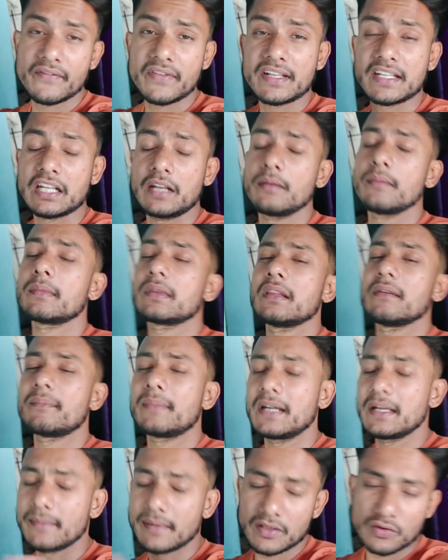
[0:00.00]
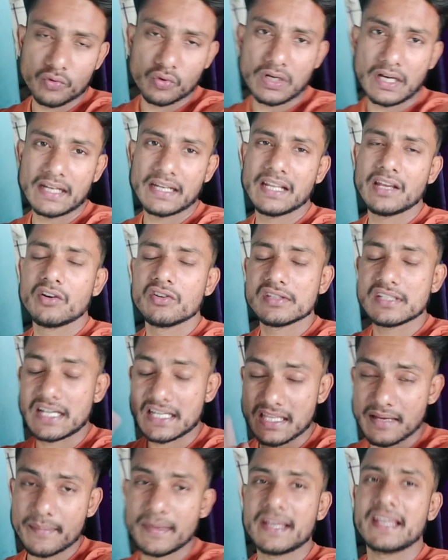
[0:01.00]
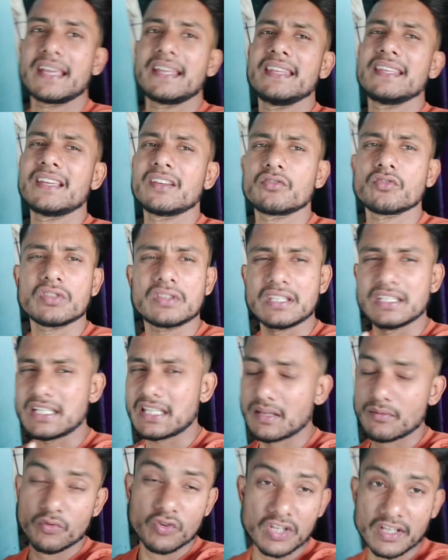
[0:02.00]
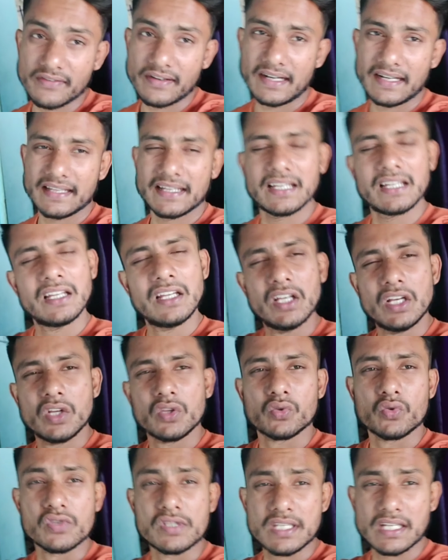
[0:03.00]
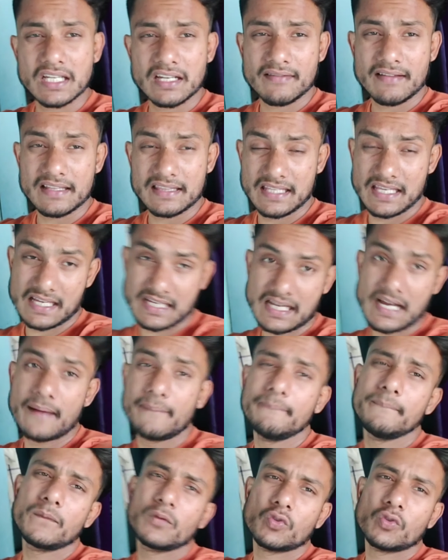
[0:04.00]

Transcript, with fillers: विठल में मतलब बड़ी बड़ी दुकानें और ज्यादा मैकेनिक है तो इतना ज्यादा मुंह नहीं फाड़ेंगे तो उनसे करवाते हैं काम